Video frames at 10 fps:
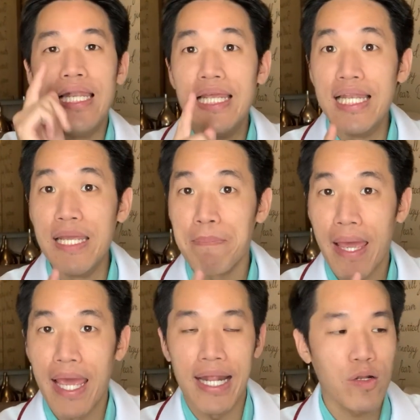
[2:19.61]
relief
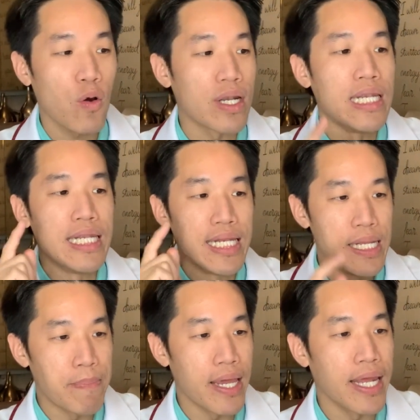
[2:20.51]
pain นะทุกคน
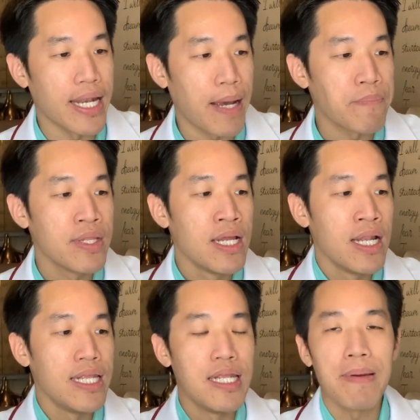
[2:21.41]
relief pain นะครับ
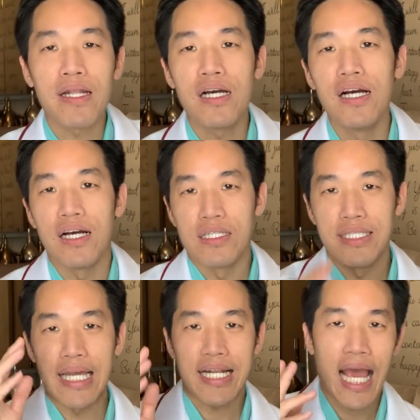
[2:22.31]
relief pain คือ
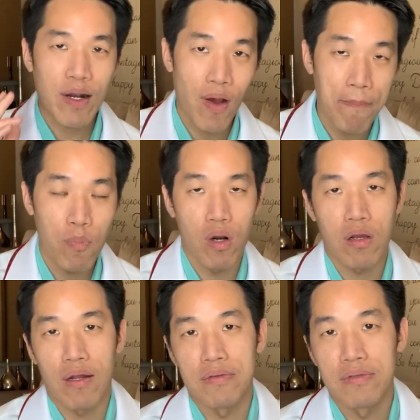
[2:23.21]
จัดการความปวด
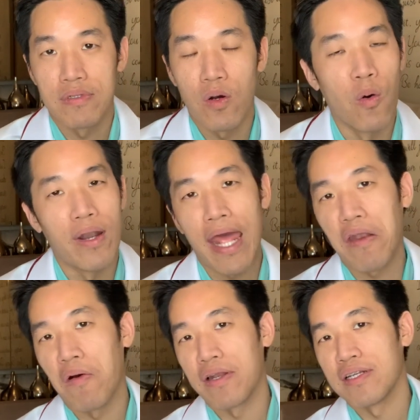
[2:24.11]
ก่อนโอ้แน่
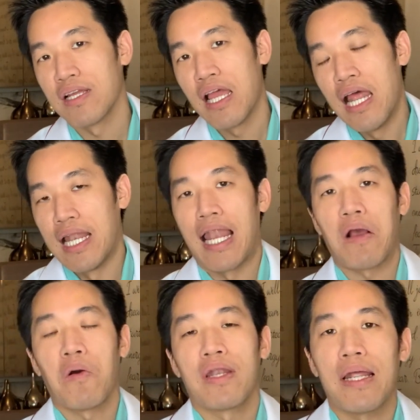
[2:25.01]
นอนหลา
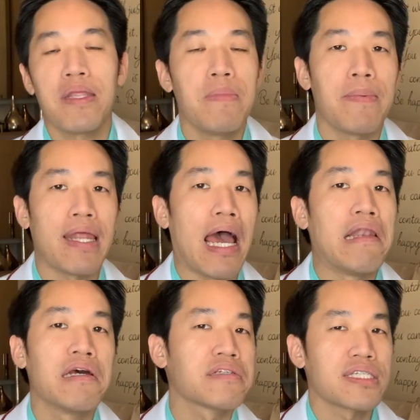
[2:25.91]
ยๆคนนะที่มีปัญหา
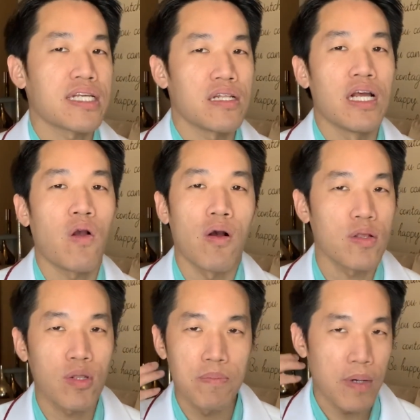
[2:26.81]
เรื่องของ
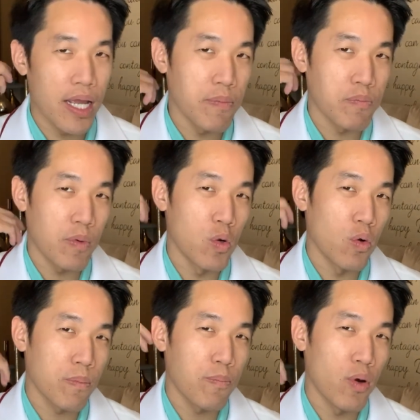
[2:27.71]
กระดูก
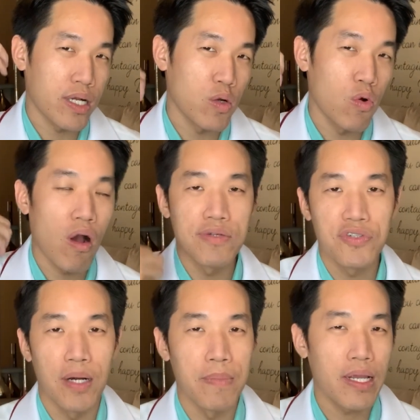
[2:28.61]
ปวดกระดูกคอ
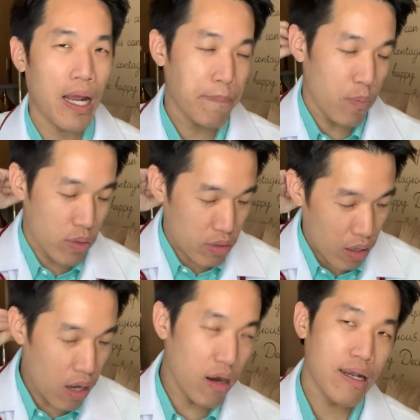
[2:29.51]
เสื่อมมีการปวดค
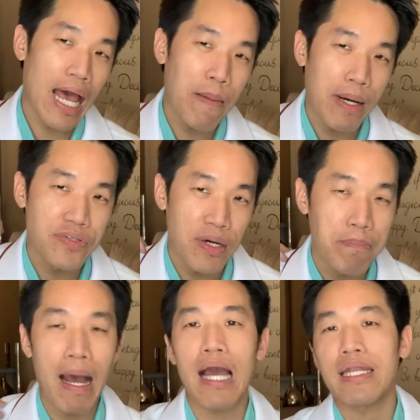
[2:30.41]
อล้าวมาสะ
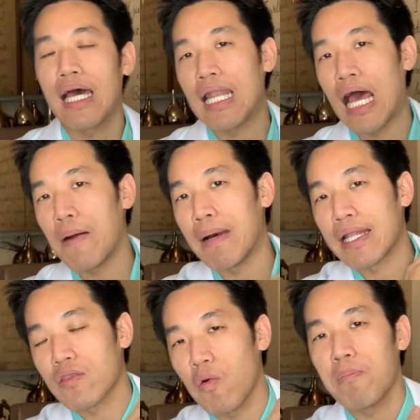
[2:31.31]
บักนะล้าวมา
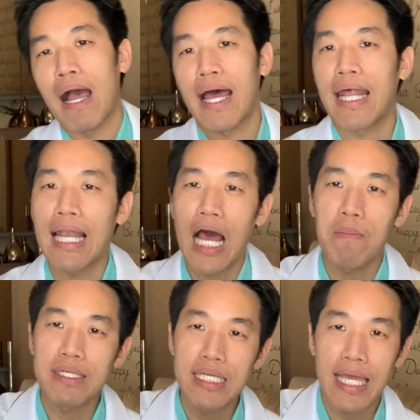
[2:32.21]
ตรงบ่านะล้าว
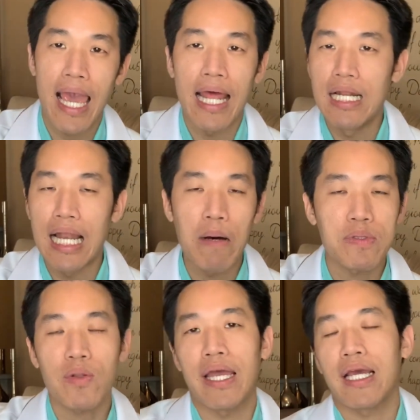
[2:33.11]
มาที่แขนหรือล้าว
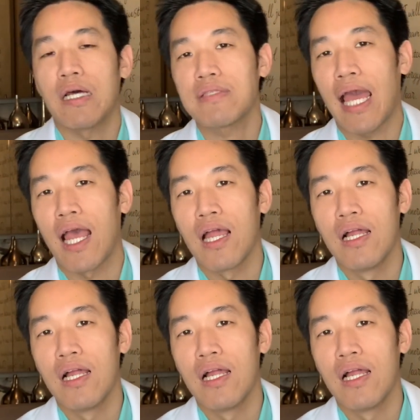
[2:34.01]
มาตรงไหนก็แล้วแต่